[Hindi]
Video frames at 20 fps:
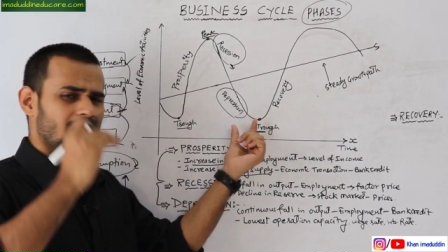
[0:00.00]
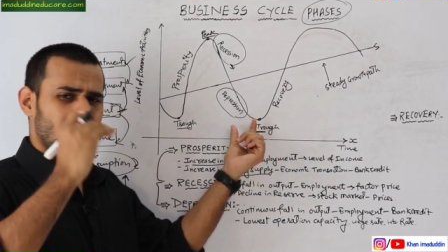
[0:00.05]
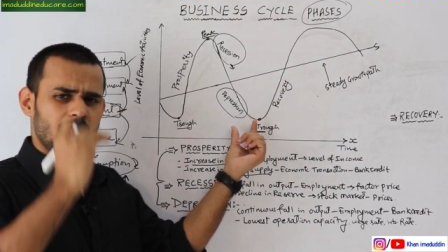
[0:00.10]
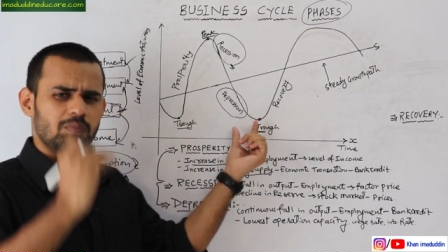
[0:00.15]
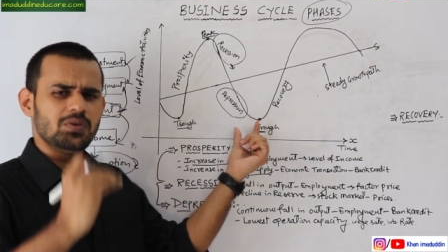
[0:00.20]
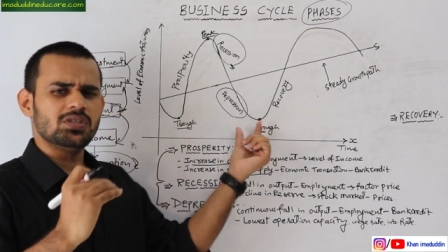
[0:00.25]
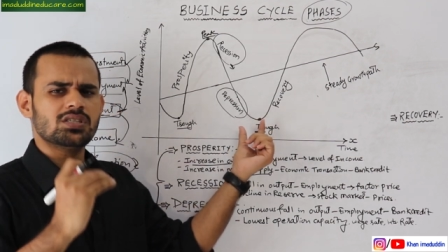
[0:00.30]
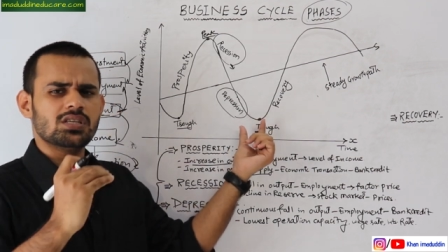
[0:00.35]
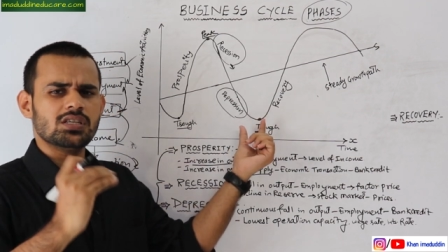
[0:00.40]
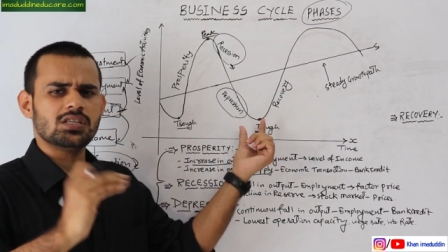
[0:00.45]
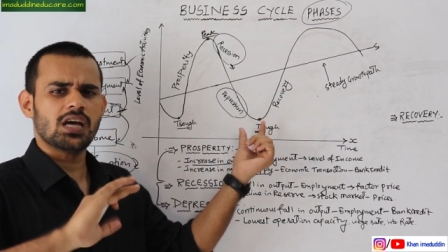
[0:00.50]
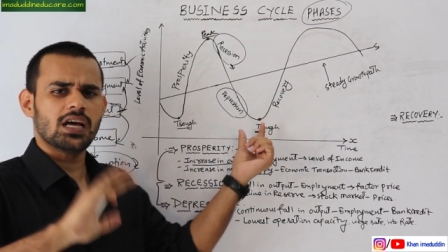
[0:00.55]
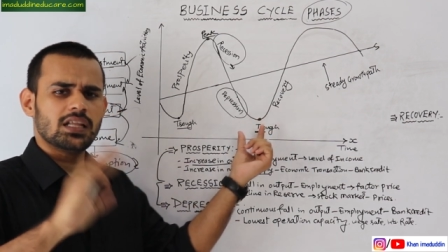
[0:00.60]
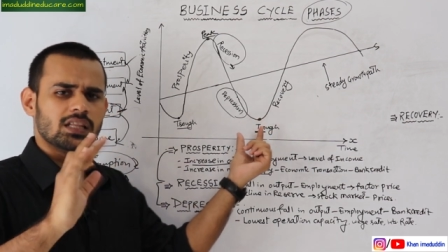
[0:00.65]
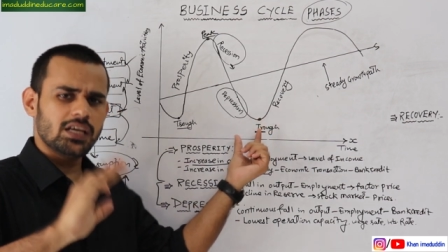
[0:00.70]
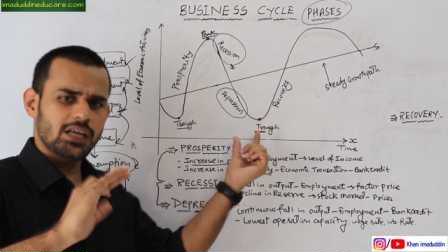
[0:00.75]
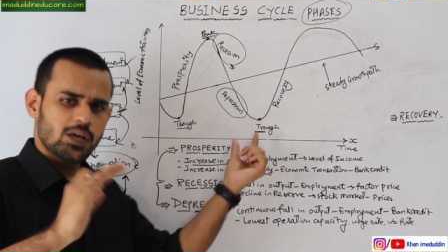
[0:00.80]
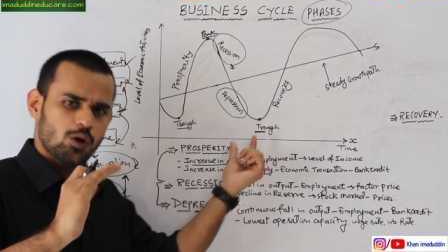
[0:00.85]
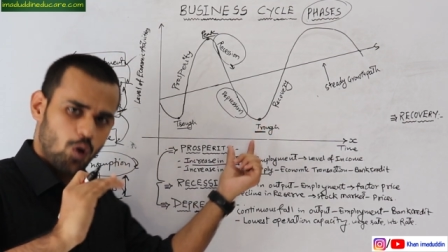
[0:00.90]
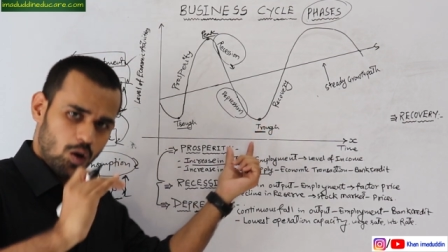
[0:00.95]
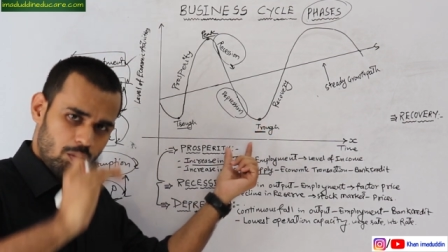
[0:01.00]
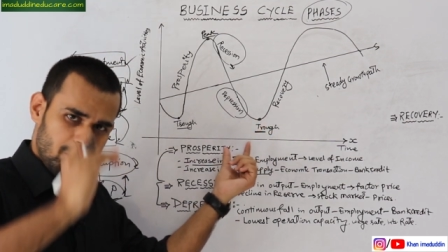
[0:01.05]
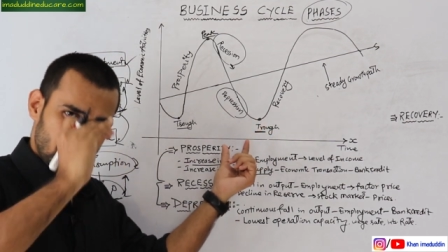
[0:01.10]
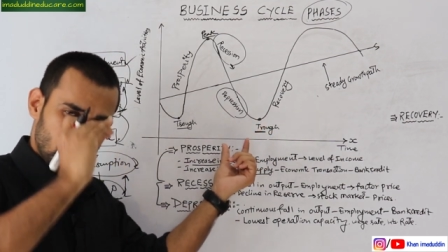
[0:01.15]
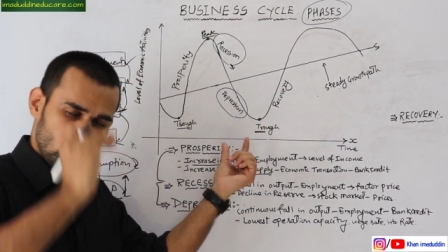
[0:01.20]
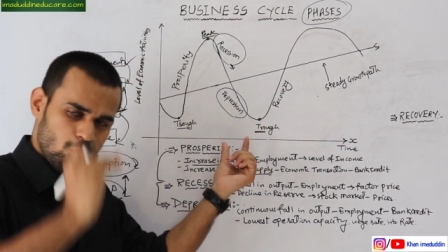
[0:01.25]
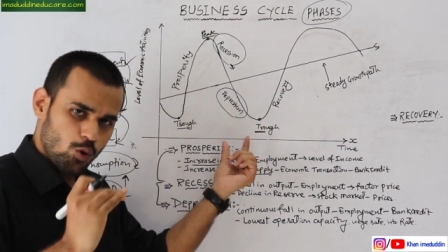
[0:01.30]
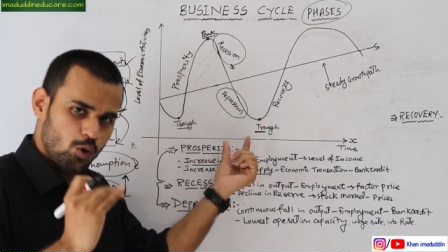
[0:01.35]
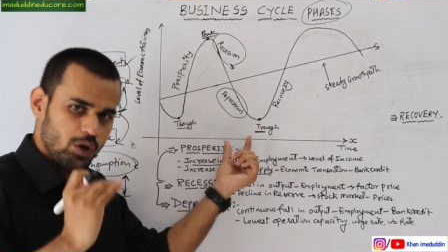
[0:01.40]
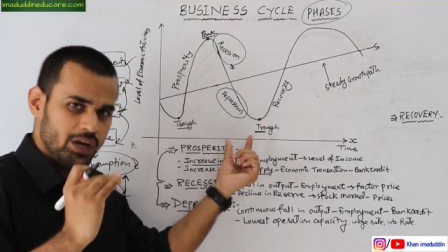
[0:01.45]
अब इससे ज्यादा इकोनॉमी
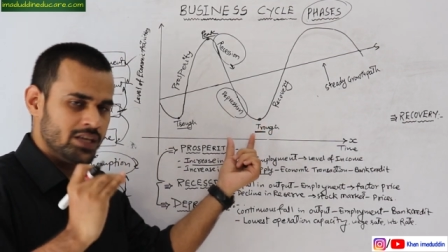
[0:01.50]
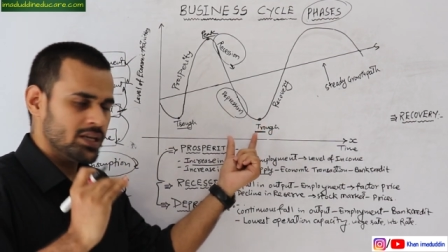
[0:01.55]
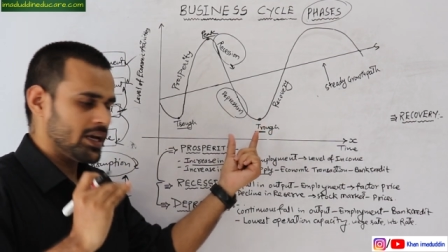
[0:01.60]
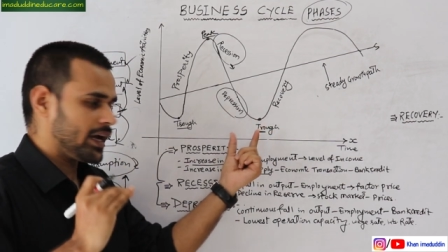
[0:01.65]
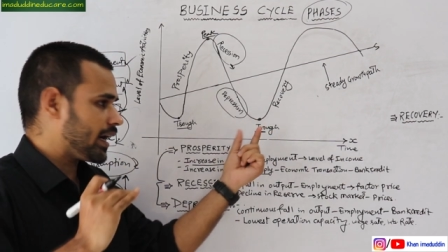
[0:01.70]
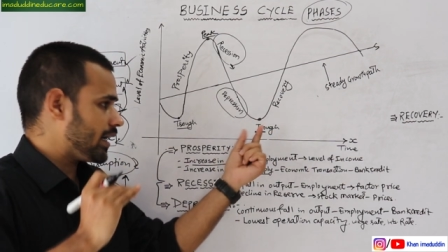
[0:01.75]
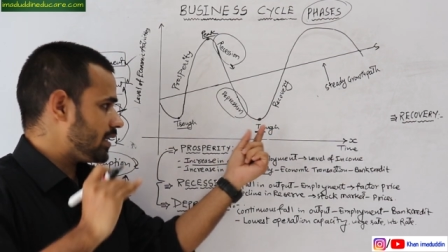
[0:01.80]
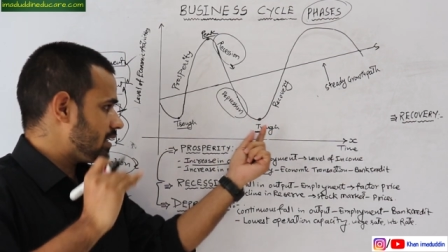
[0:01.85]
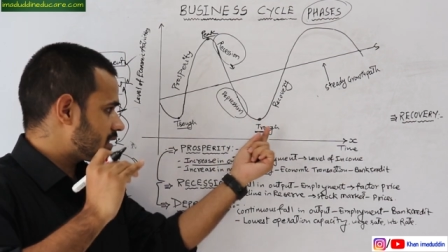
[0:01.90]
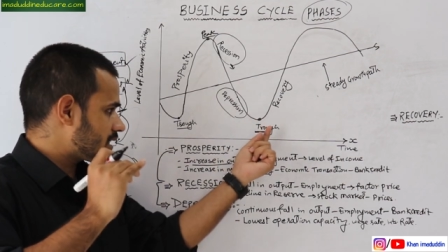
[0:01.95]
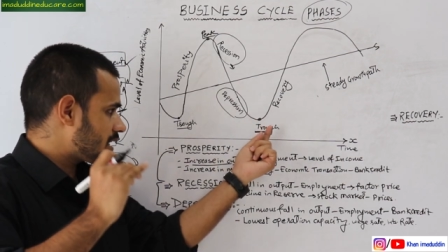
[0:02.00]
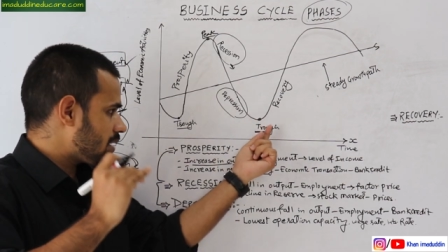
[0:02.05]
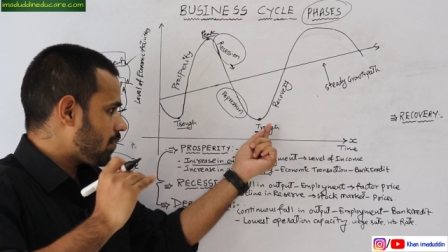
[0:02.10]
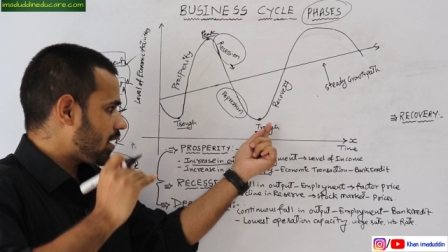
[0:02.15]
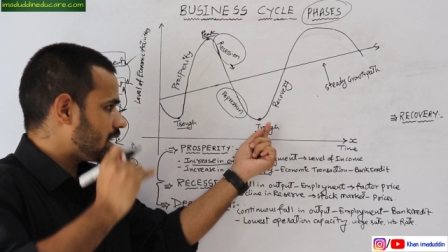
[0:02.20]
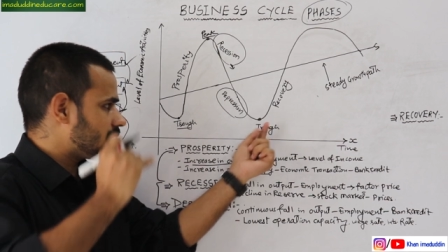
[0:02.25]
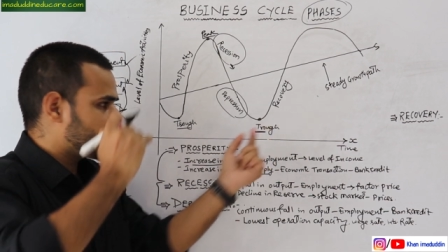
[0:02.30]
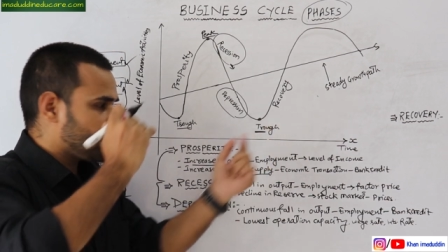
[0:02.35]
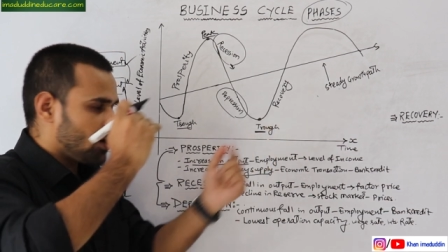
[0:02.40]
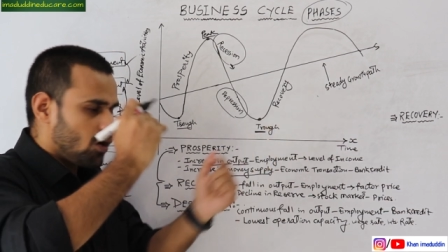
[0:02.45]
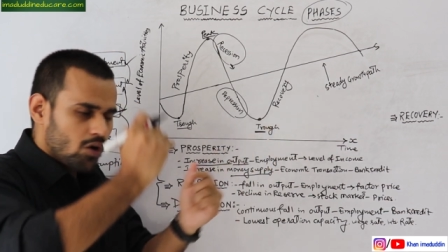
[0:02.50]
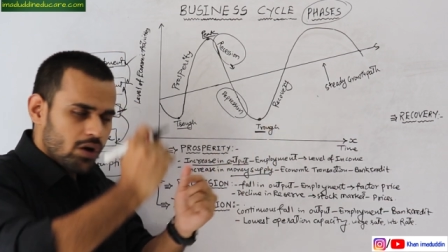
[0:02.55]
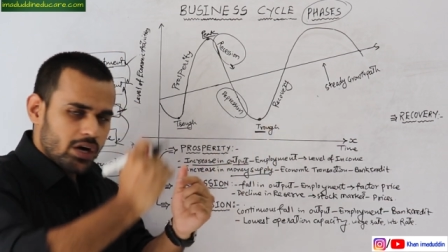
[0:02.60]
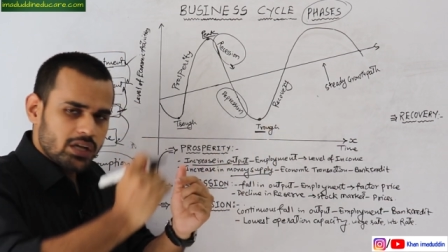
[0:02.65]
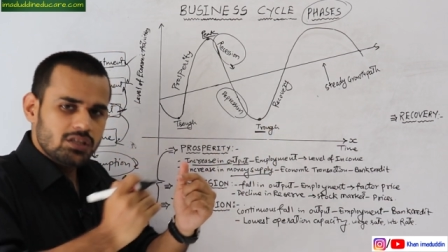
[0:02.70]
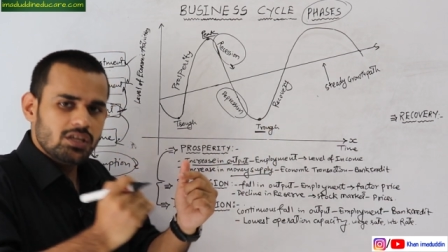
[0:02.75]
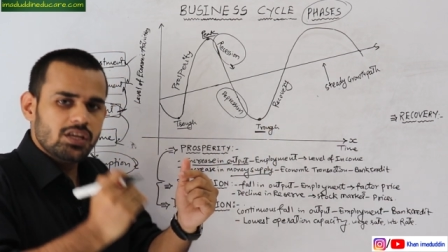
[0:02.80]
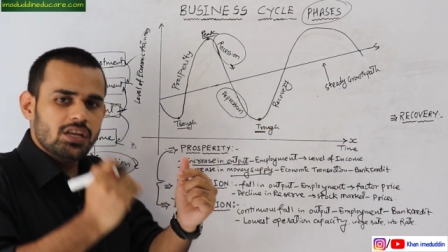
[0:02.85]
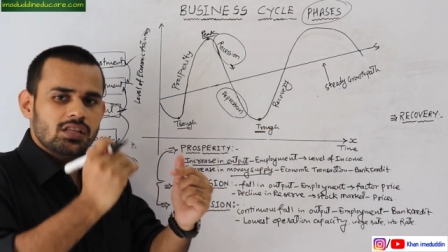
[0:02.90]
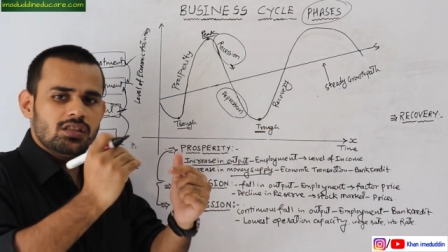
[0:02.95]
लो नहीं जाएगा इसके बाद क्या होगा
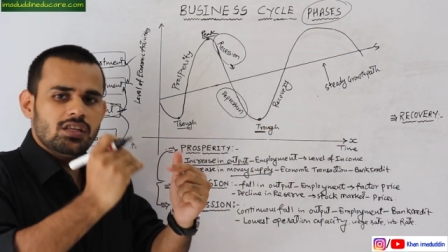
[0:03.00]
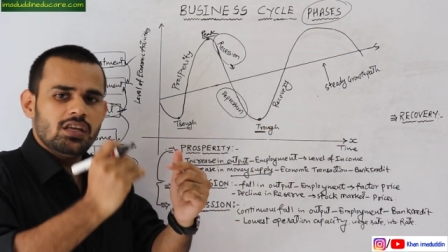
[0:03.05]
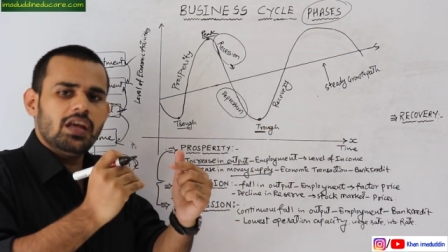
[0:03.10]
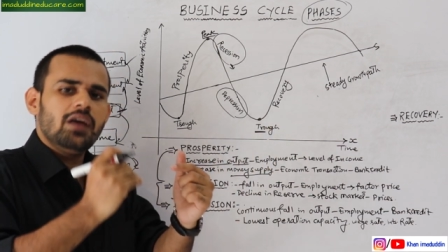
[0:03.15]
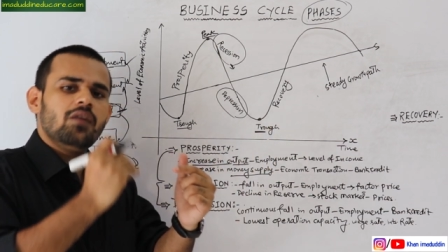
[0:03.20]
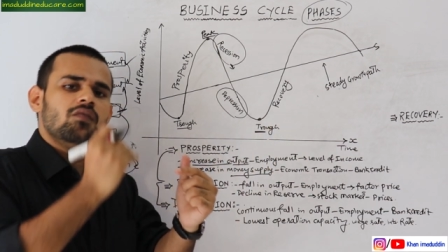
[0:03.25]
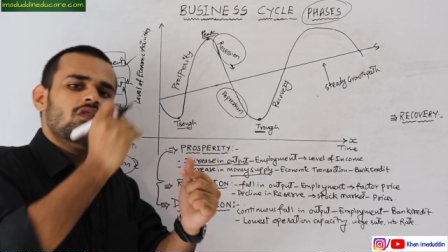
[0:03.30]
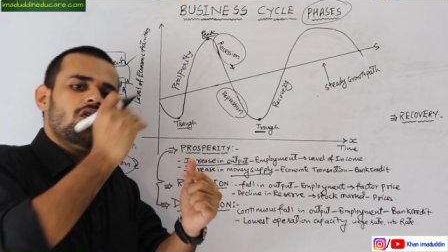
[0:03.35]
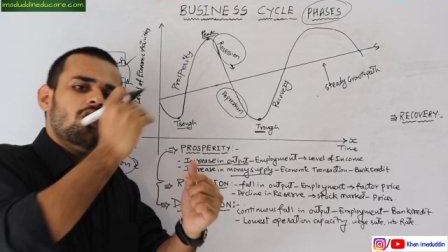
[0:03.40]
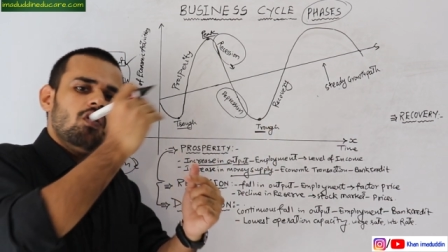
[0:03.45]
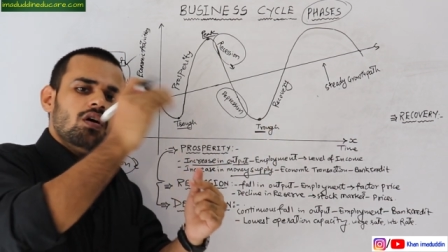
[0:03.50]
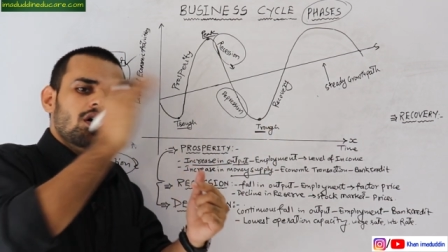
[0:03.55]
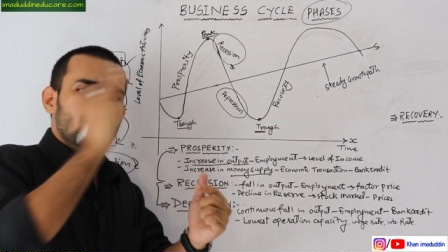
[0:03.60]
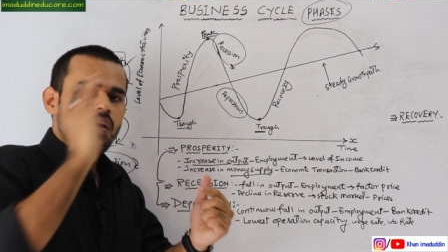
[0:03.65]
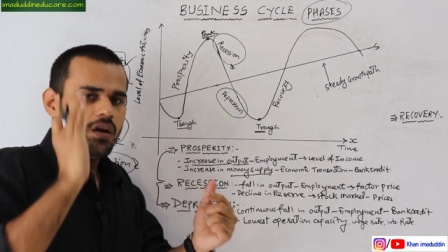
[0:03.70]
धीरे धीरे वो